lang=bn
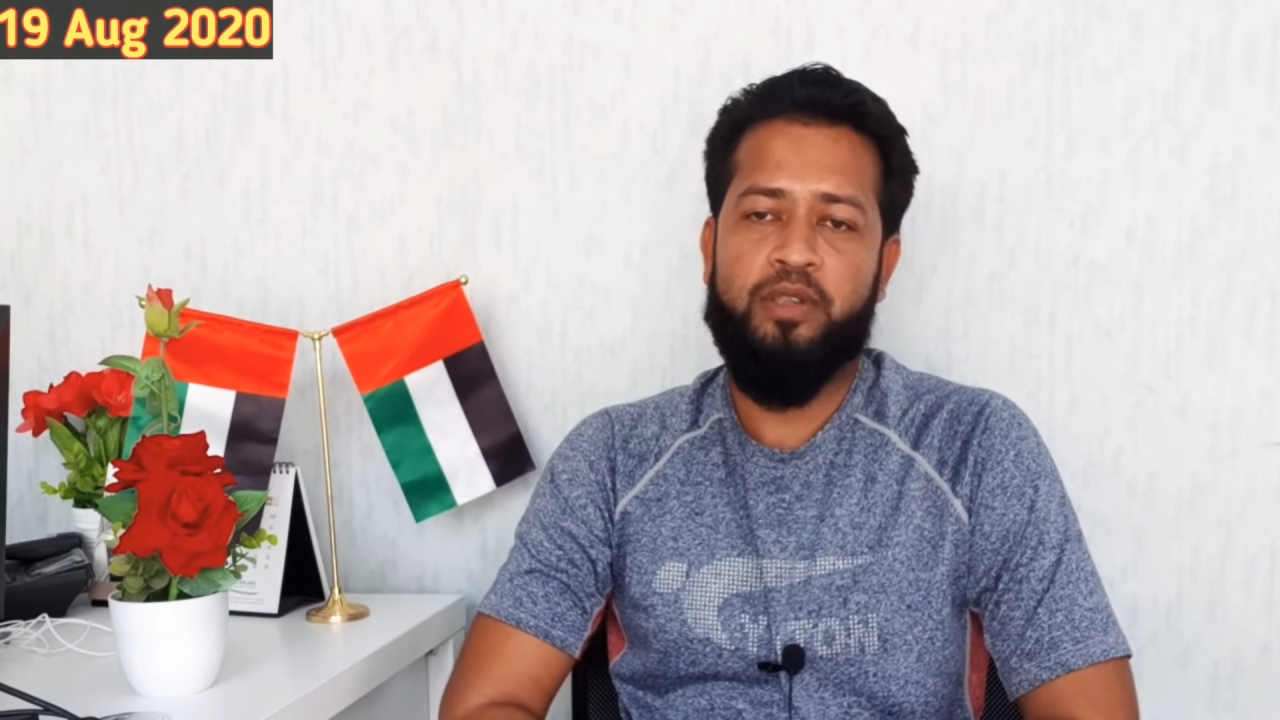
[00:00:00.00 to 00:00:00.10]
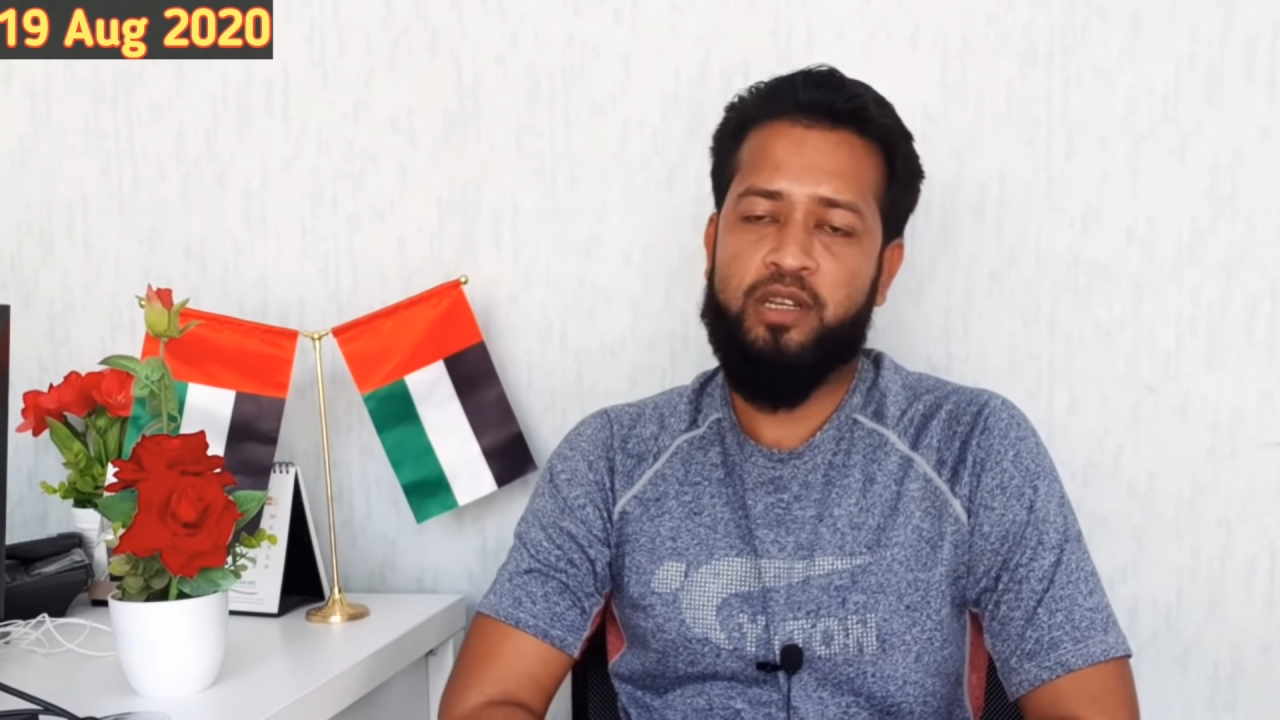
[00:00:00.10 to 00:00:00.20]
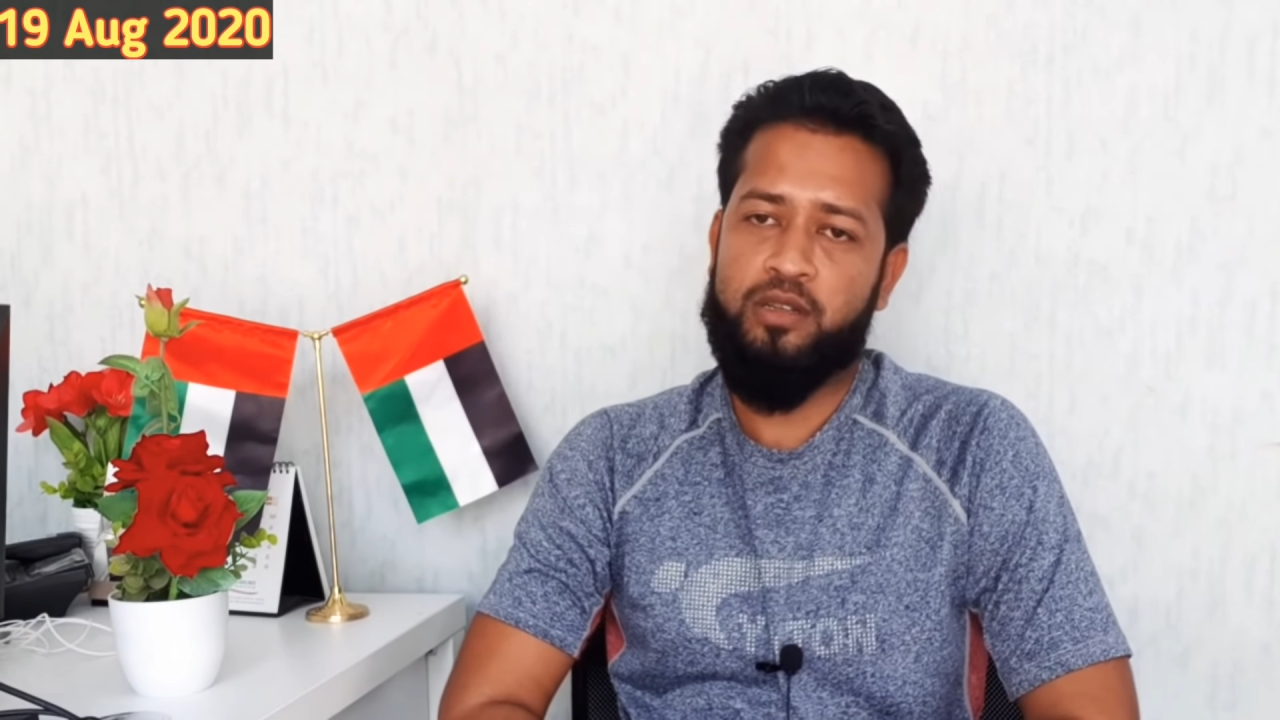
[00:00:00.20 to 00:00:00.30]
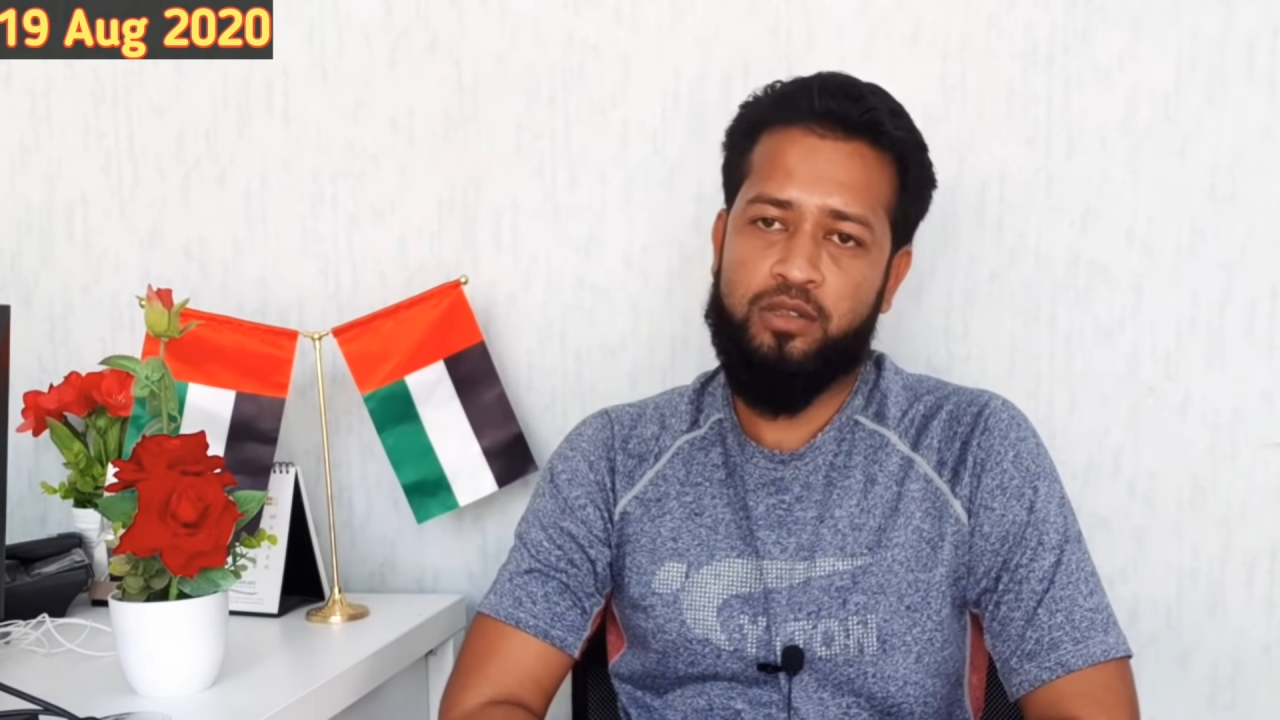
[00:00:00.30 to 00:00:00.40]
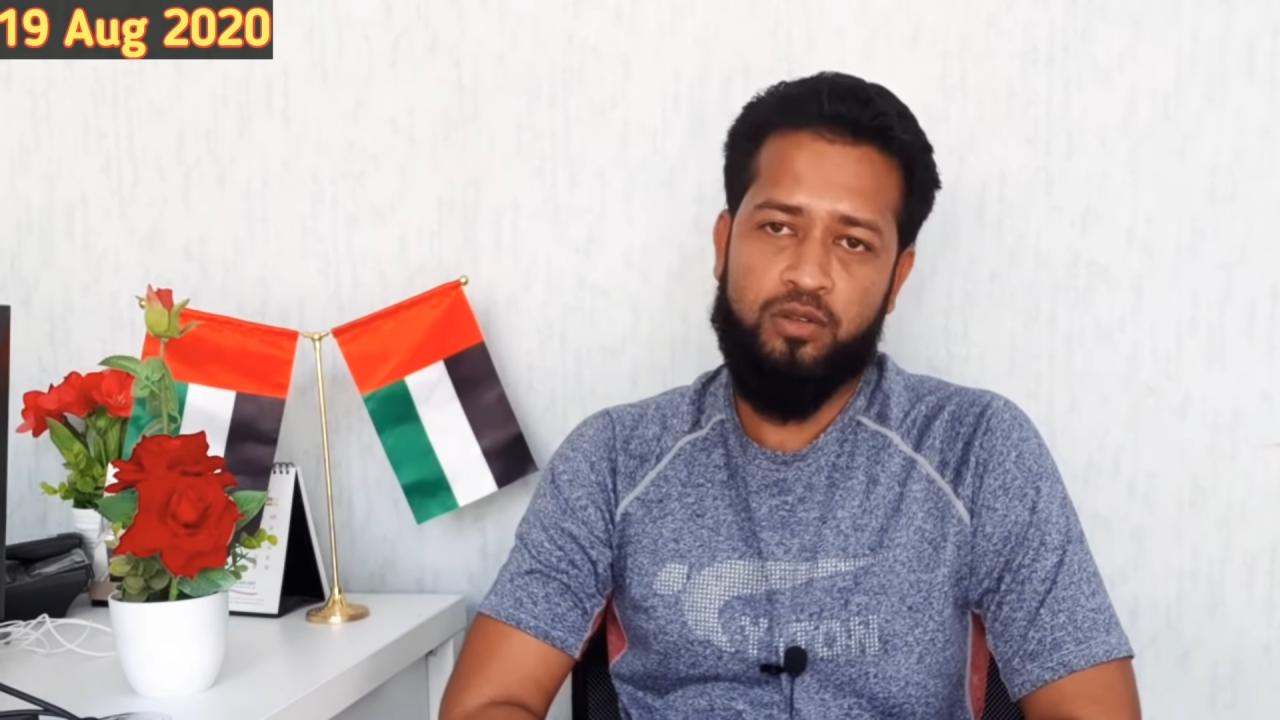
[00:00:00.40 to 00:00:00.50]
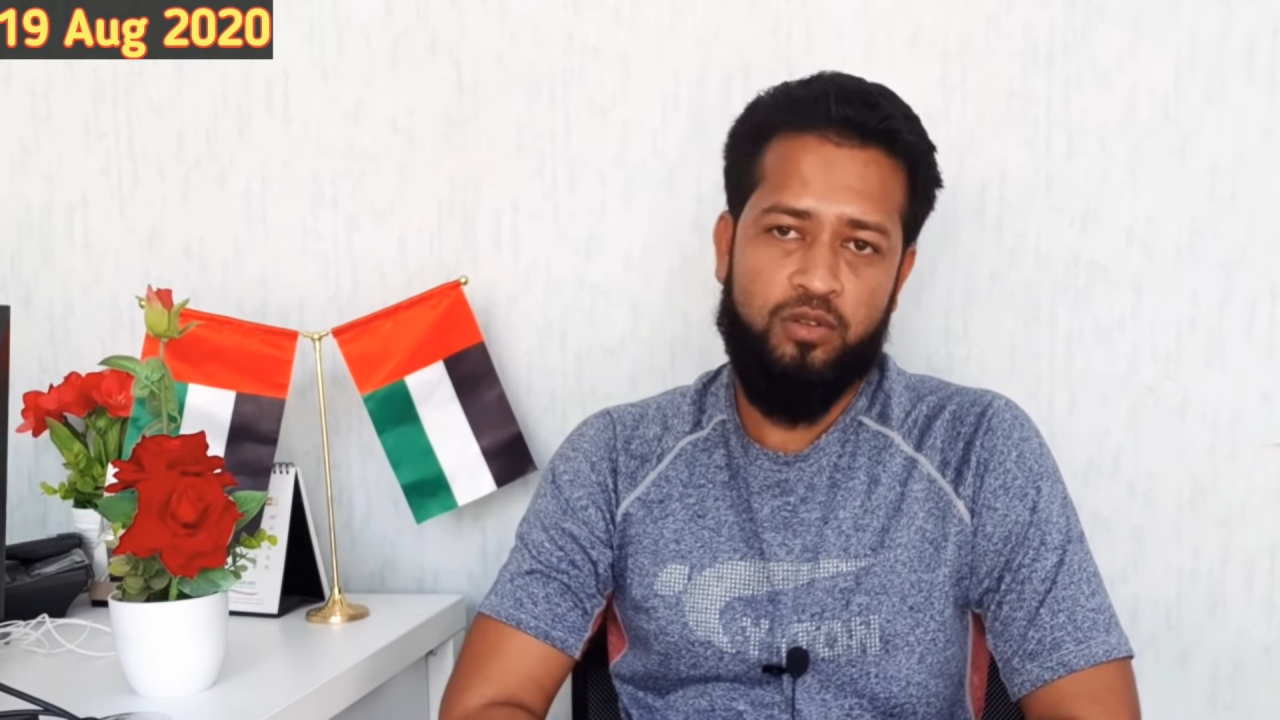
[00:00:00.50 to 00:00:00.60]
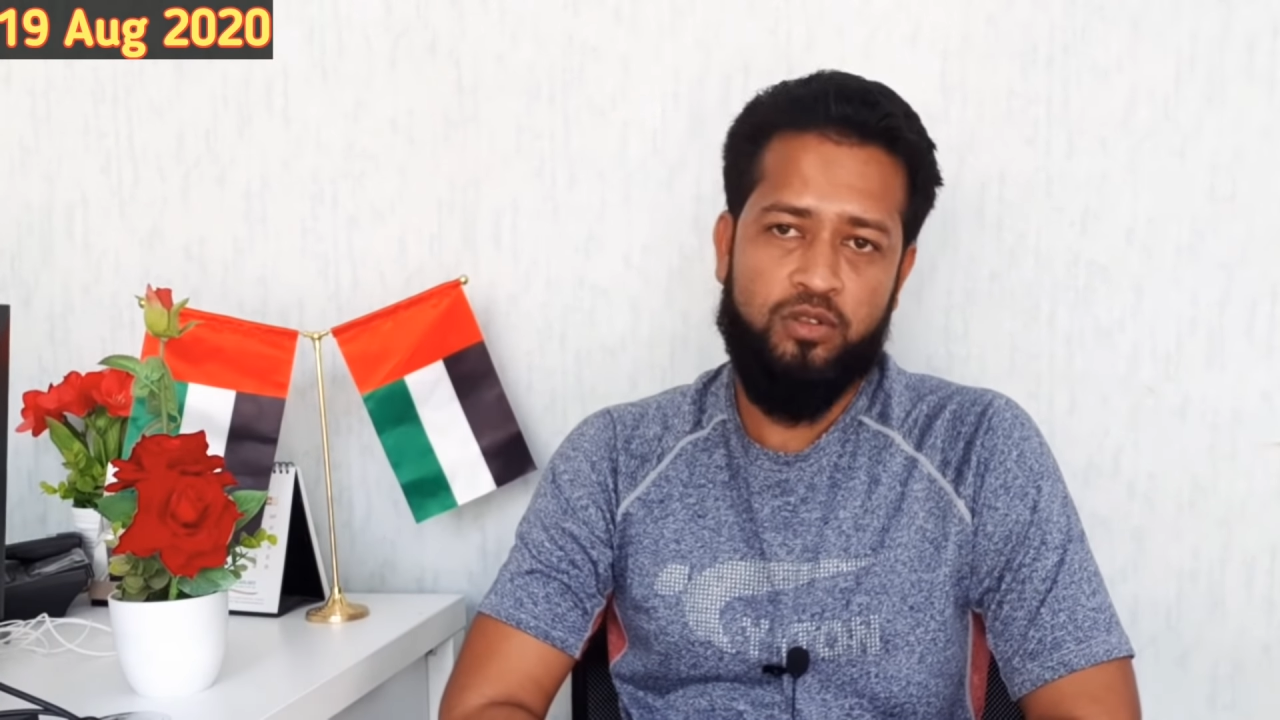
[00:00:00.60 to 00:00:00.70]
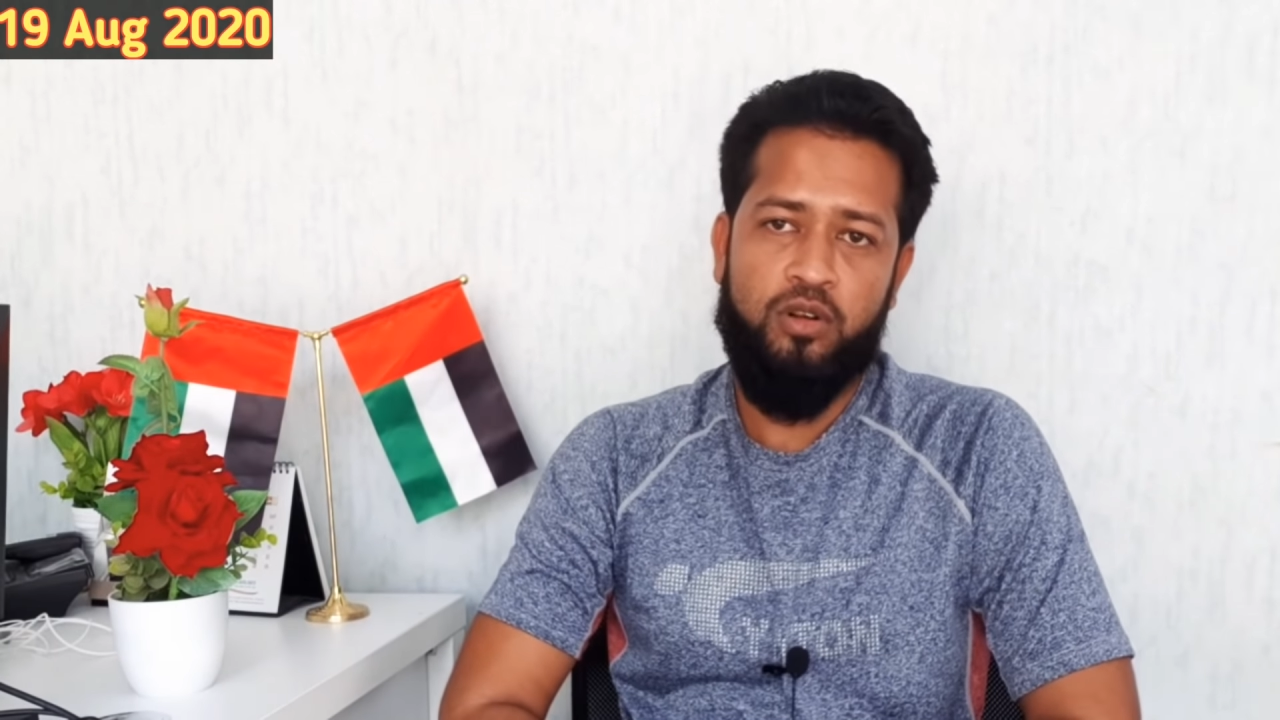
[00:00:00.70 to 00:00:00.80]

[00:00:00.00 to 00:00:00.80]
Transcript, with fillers: আমাদের কাছে কোনো